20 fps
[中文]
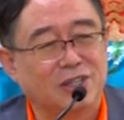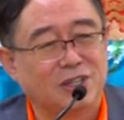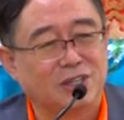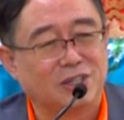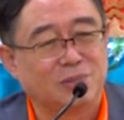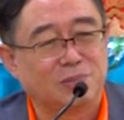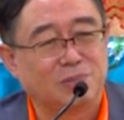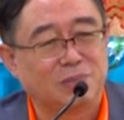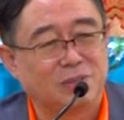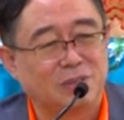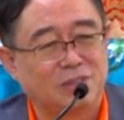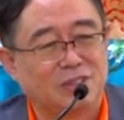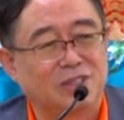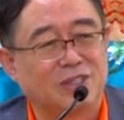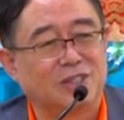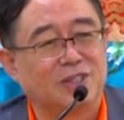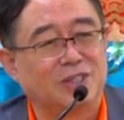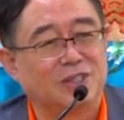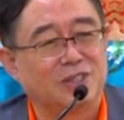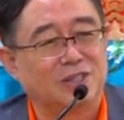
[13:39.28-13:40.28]
的皮
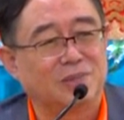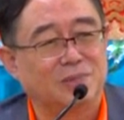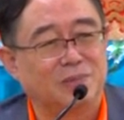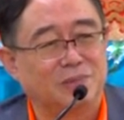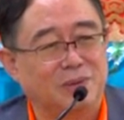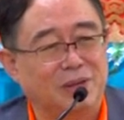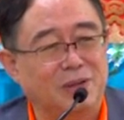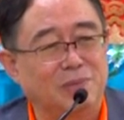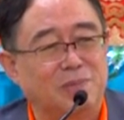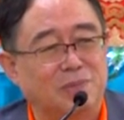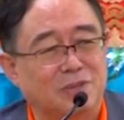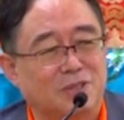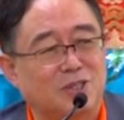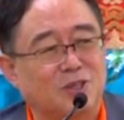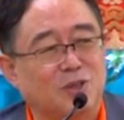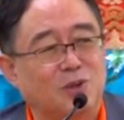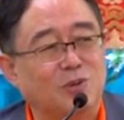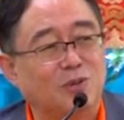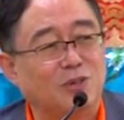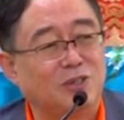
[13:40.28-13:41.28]
这个没不
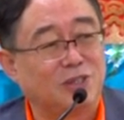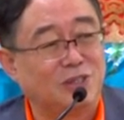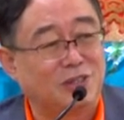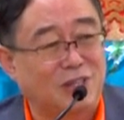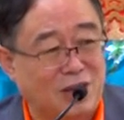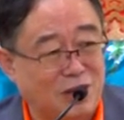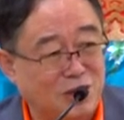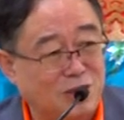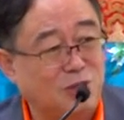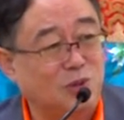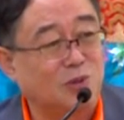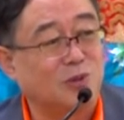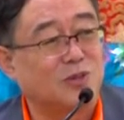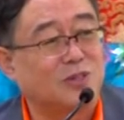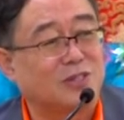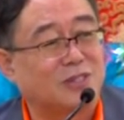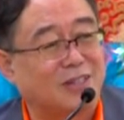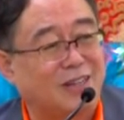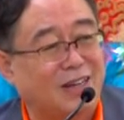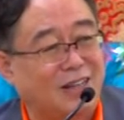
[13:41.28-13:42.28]
吃东西难受
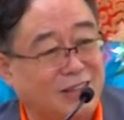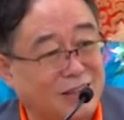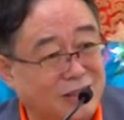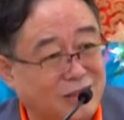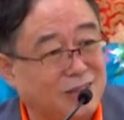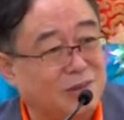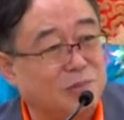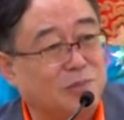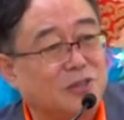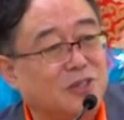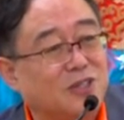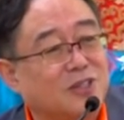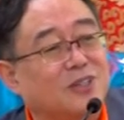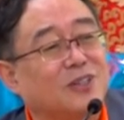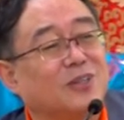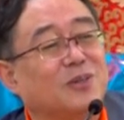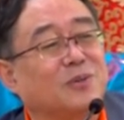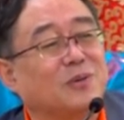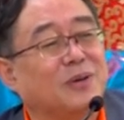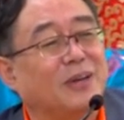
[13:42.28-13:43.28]
死了，那你不吃
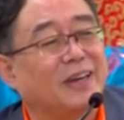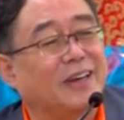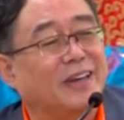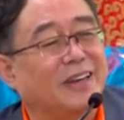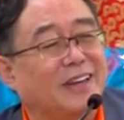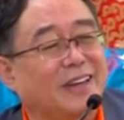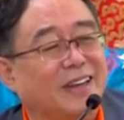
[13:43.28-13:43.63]
恶鬼，